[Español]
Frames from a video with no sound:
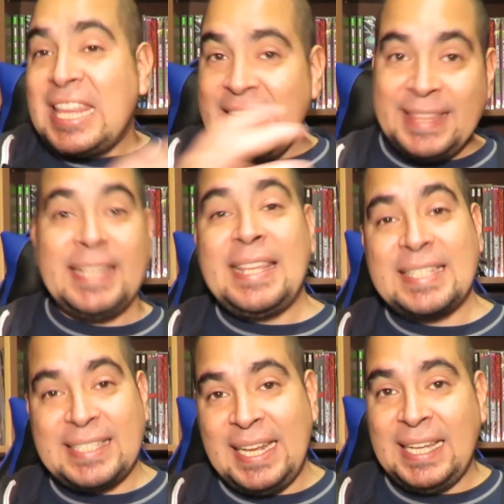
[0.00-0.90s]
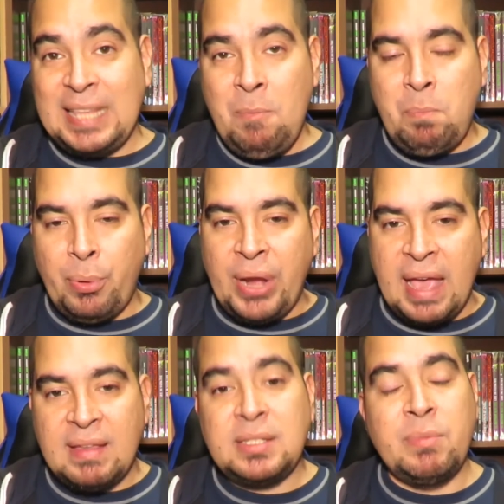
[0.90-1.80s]
de esta tercera
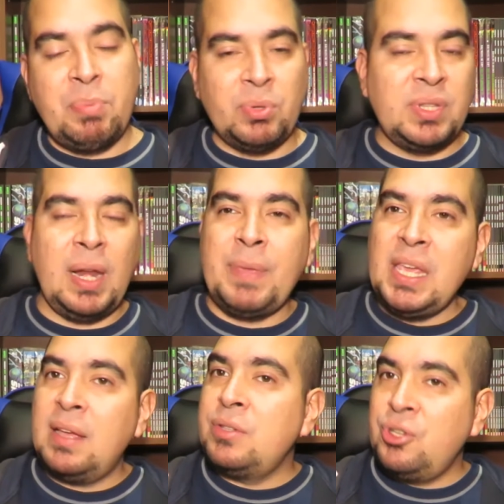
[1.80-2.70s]
temporada, si me preguntan a mí,